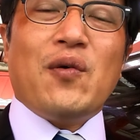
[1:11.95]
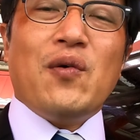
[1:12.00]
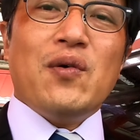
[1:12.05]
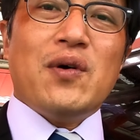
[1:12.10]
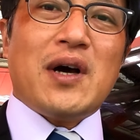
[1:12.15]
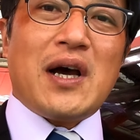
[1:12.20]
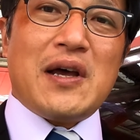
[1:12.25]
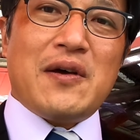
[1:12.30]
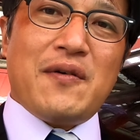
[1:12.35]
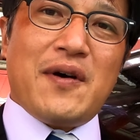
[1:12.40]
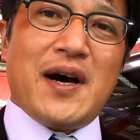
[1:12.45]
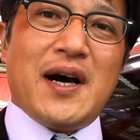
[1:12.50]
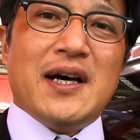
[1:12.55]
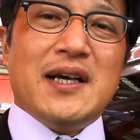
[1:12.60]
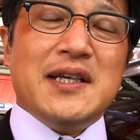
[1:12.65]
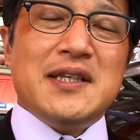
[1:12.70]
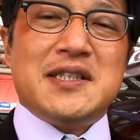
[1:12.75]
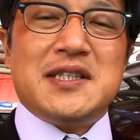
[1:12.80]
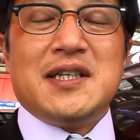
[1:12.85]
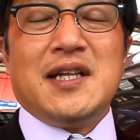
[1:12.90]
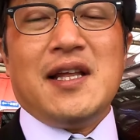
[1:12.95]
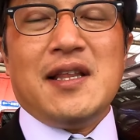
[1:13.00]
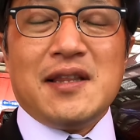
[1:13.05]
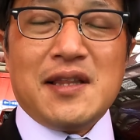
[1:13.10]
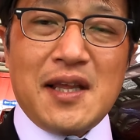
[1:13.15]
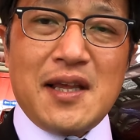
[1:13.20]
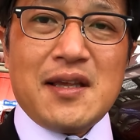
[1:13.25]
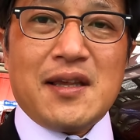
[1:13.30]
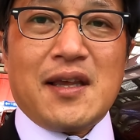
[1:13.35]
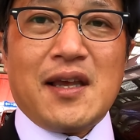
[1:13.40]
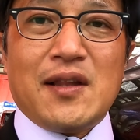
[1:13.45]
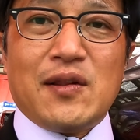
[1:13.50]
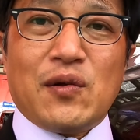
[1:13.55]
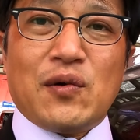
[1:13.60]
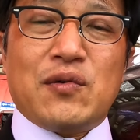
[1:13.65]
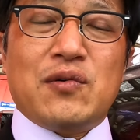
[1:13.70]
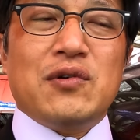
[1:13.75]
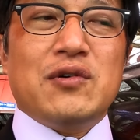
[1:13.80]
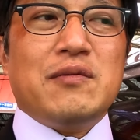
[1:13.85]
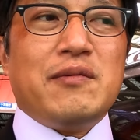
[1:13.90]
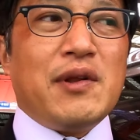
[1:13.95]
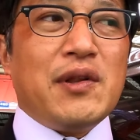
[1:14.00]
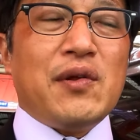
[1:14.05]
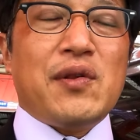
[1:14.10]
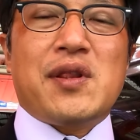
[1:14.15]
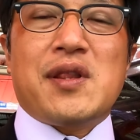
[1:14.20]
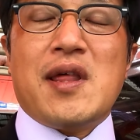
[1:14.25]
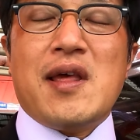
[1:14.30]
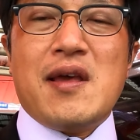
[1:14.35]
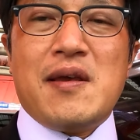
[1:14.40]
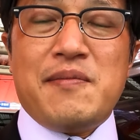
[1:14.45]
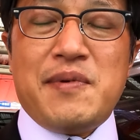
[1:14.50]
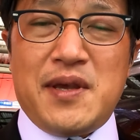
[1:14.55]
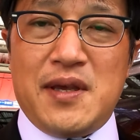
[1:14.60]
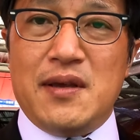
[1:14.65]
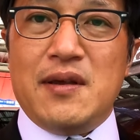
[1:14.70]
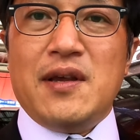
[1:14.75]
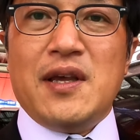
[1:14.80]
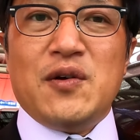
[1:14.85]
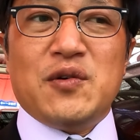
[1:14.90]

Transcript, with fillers: 今回は1年点検と車の整備、